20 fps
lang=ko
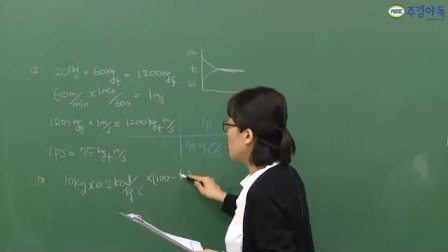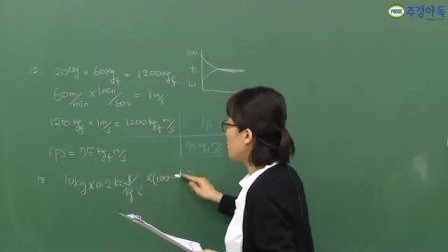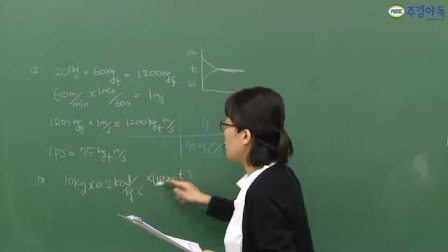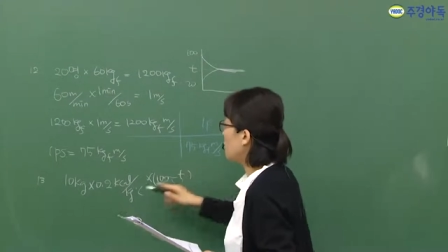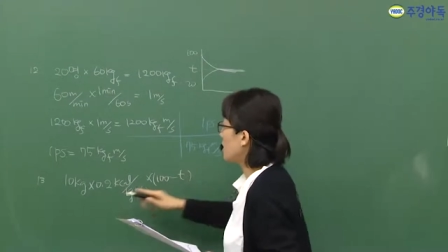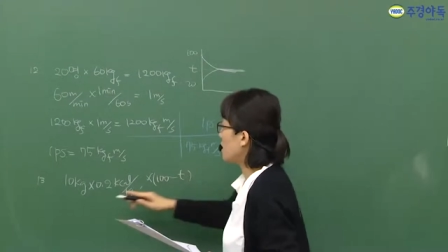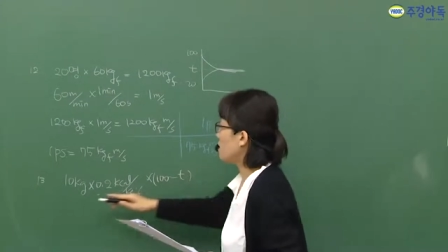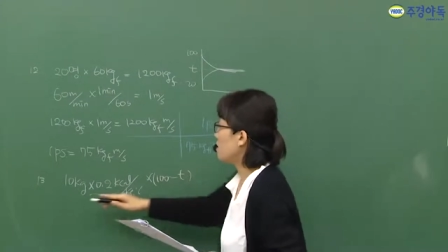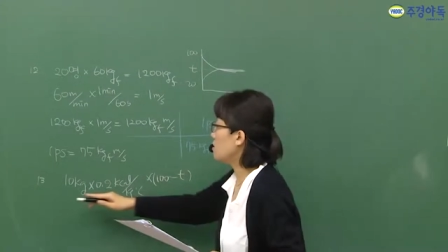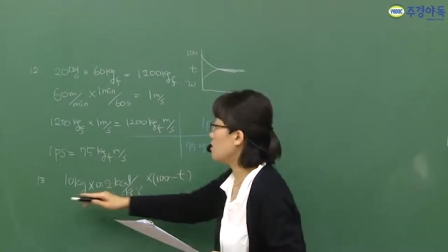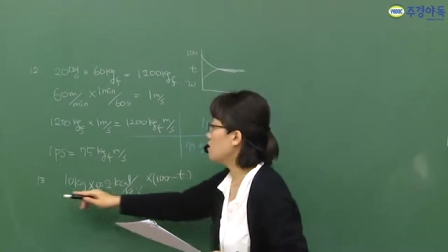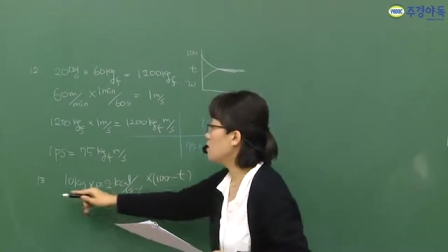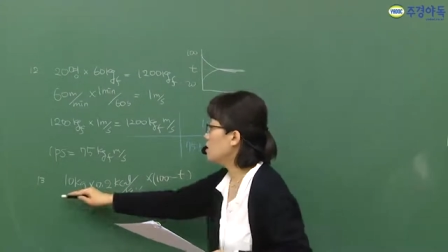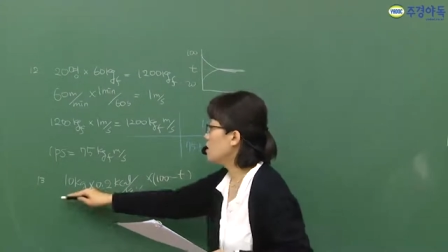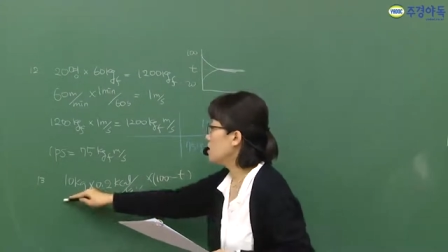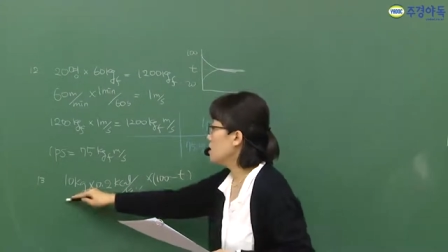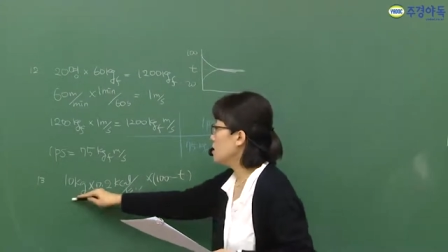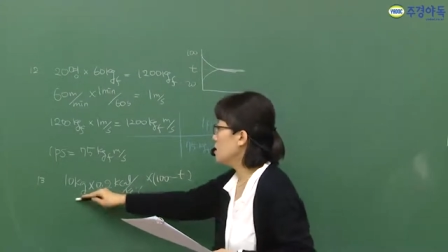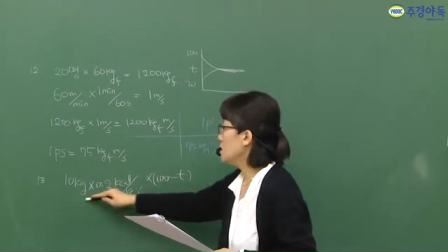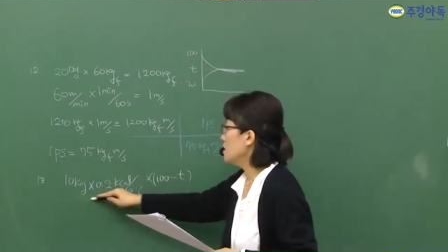뭐예요?
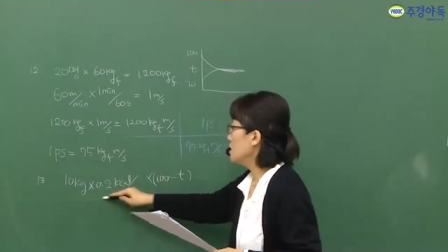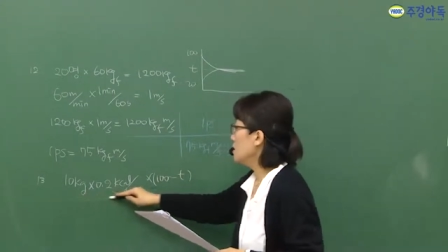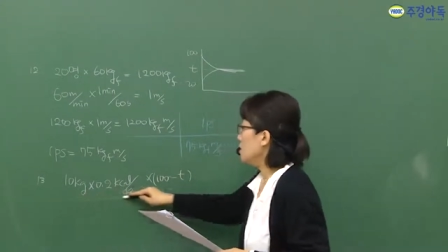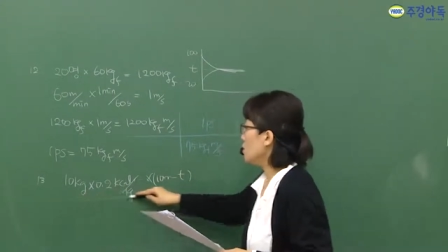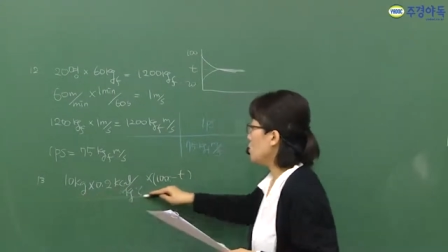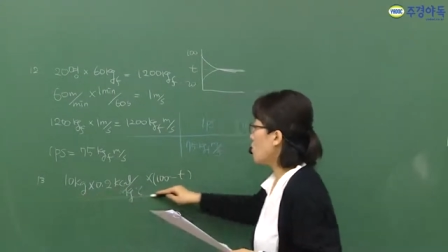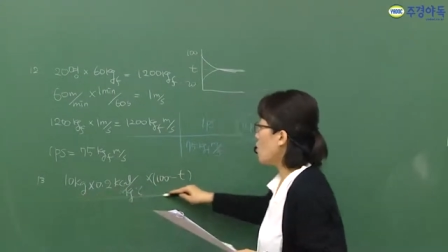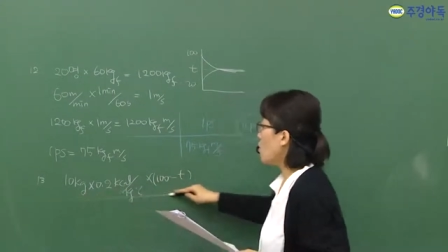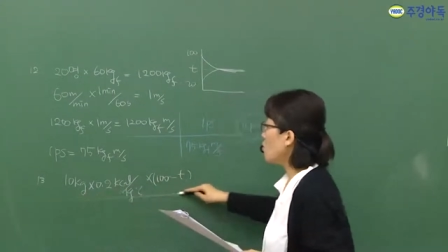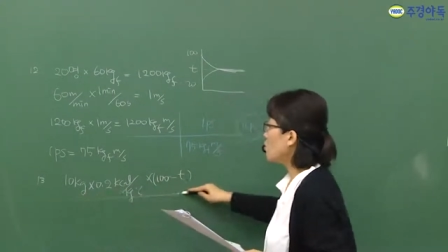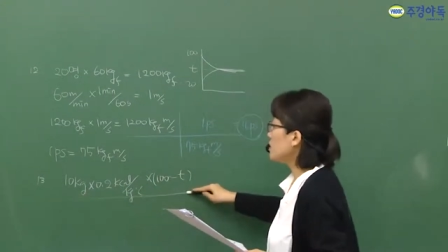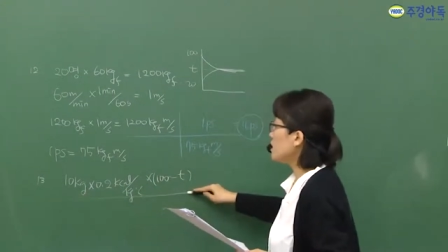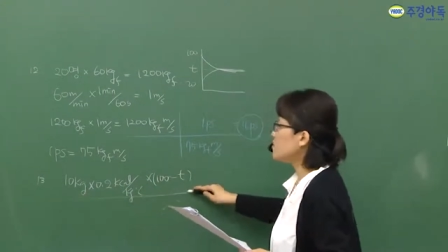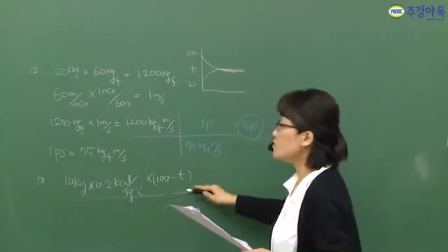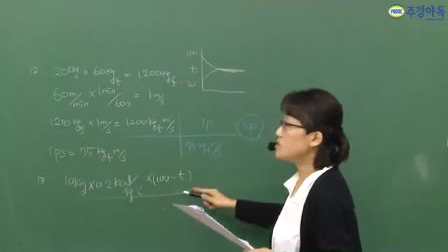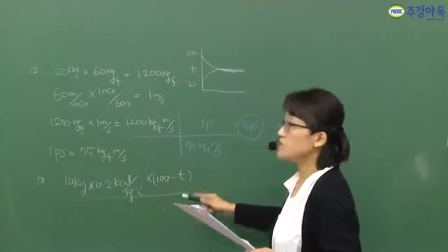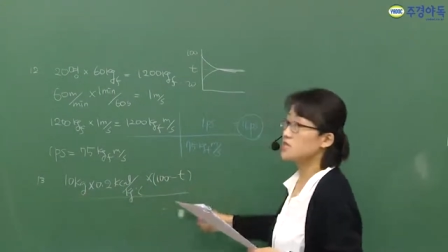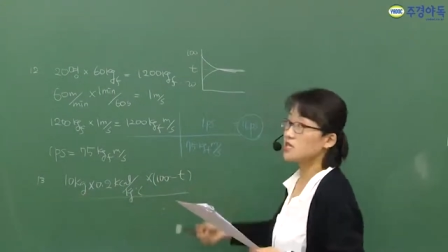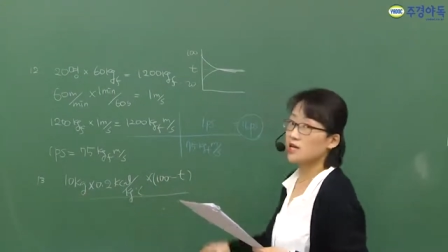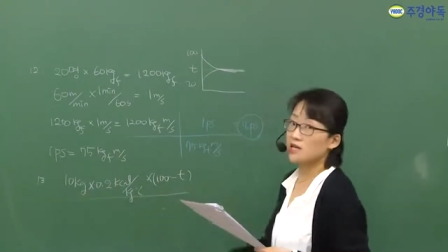고온의
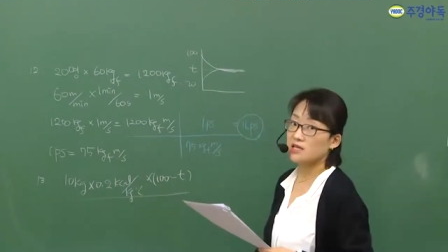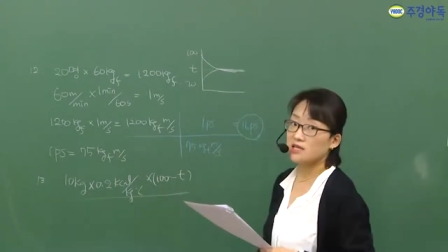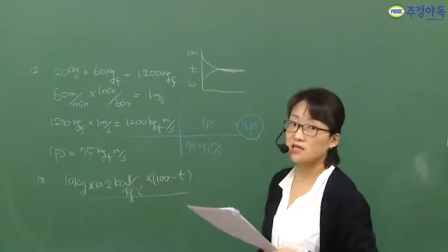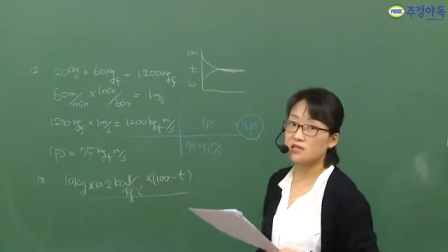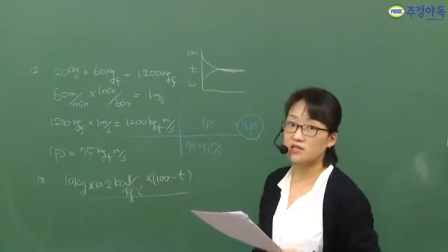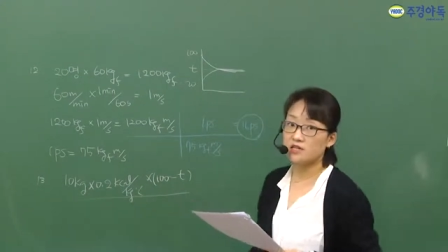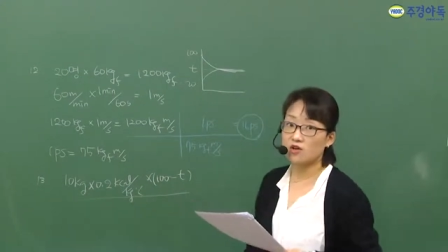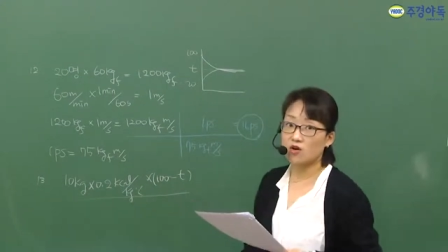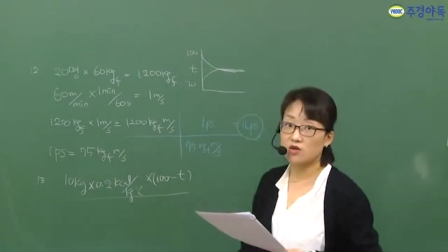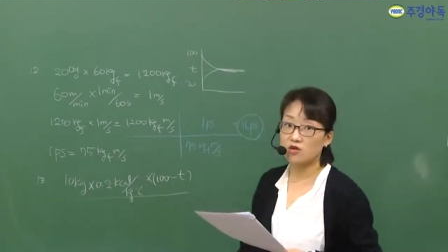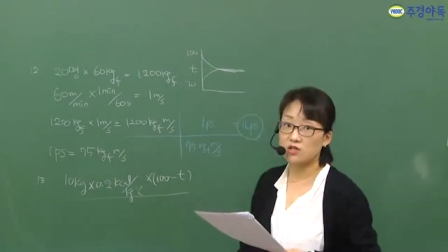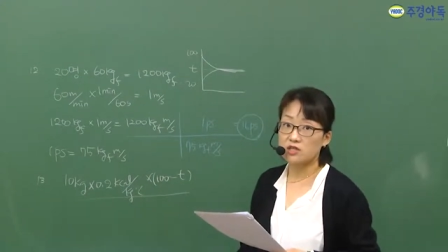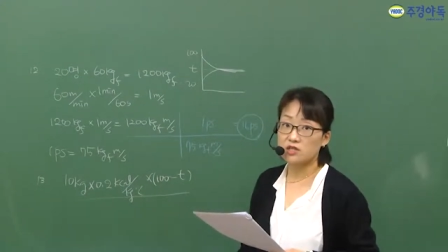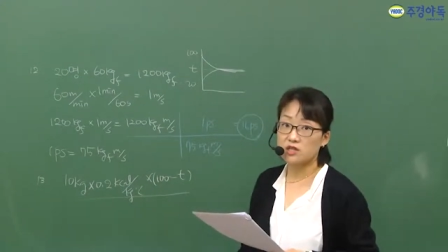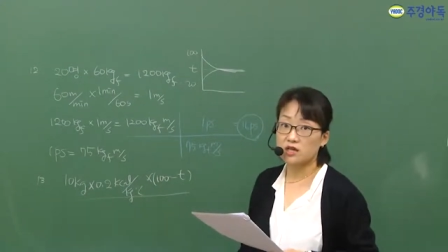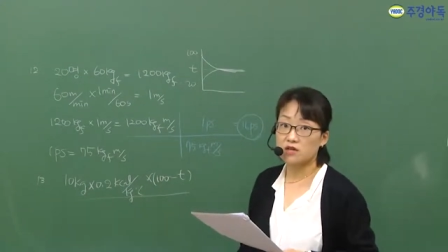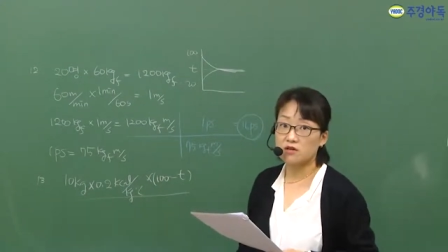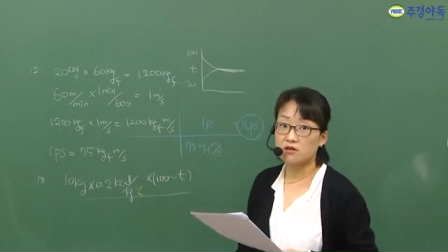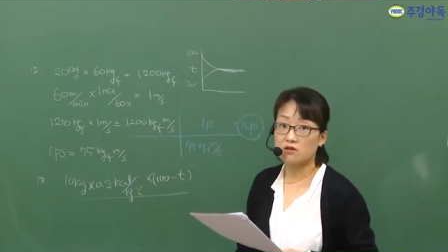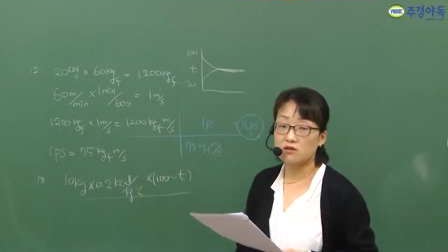물체가 잃은 열이
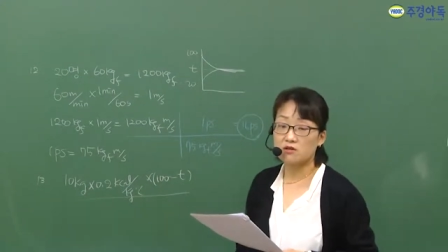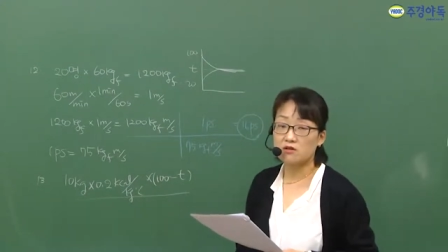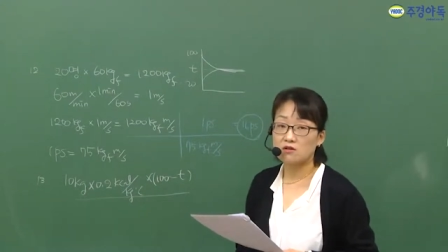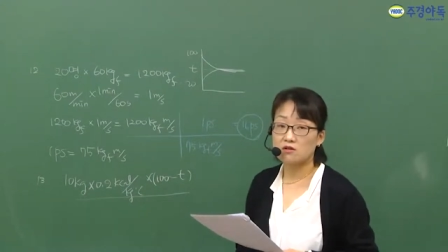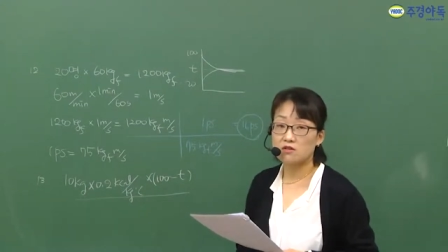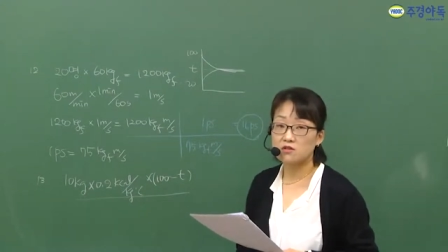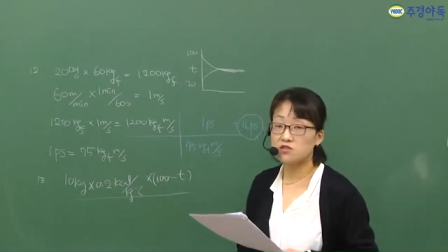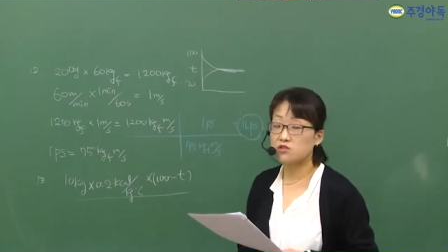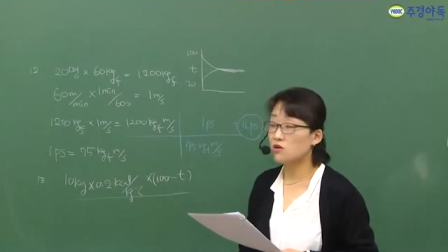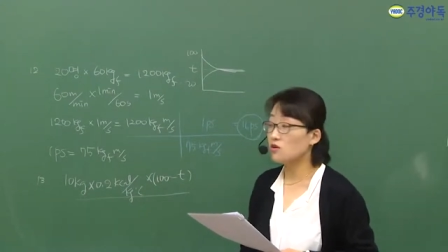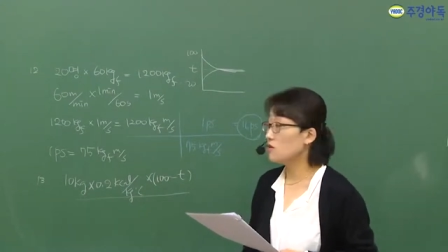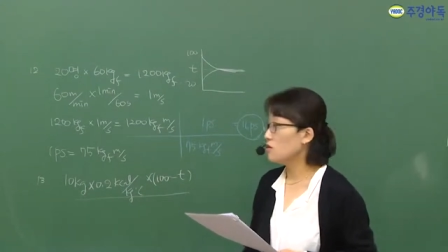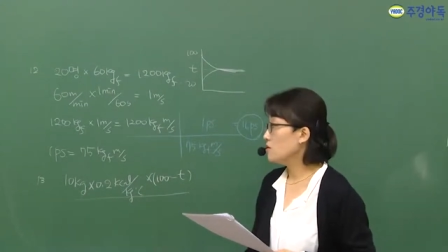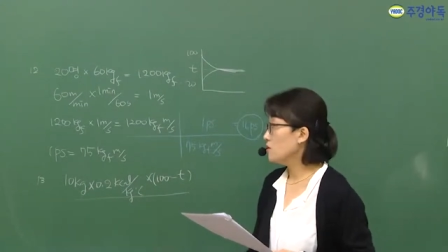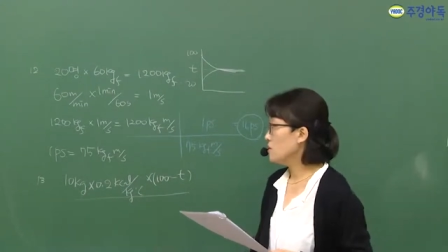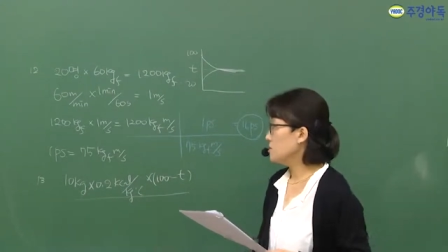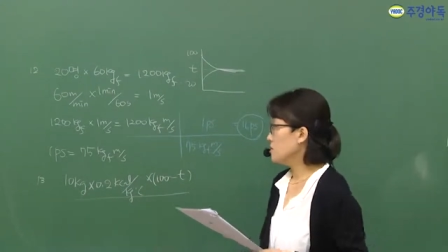돼요. 그죠?